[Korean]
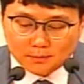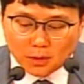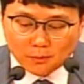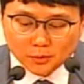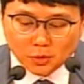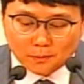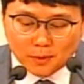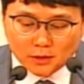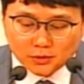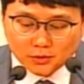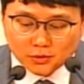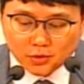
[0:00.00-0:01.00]
범접할
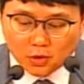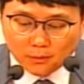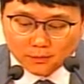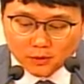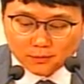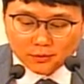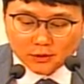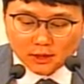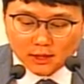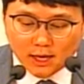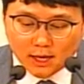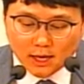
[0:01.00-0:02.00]
수 없는
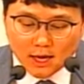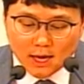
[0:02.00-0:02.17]
분인데